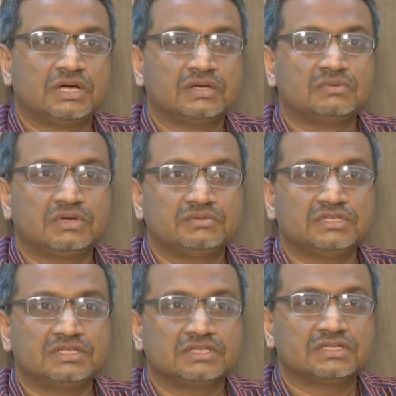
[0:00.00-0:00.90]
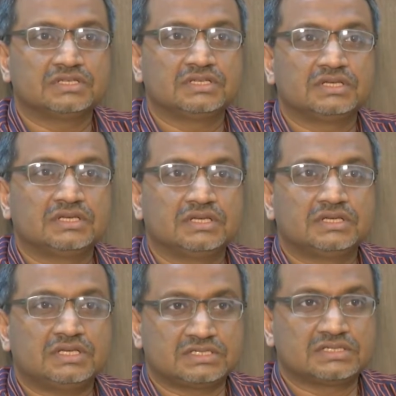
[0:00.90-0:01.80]
খুব ভালোভাবে
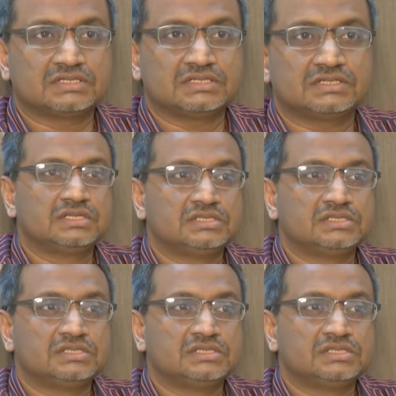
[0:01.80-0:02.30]
এসেছে